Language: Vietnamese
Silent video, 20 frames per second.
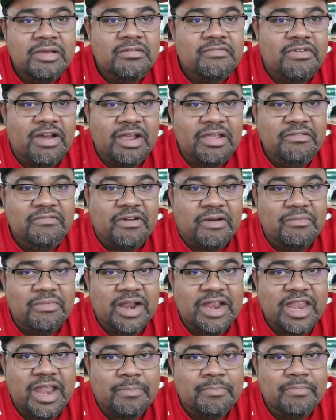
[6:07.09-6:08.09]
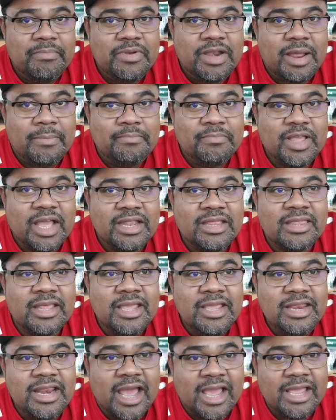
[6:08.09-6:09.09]
và hy vọng là năm năm canh
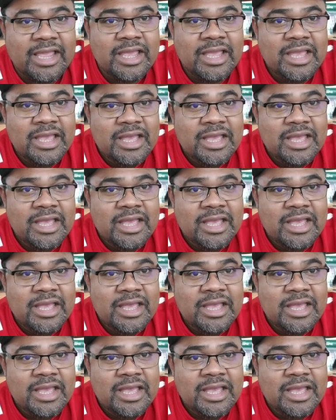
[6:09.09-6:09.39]
tí này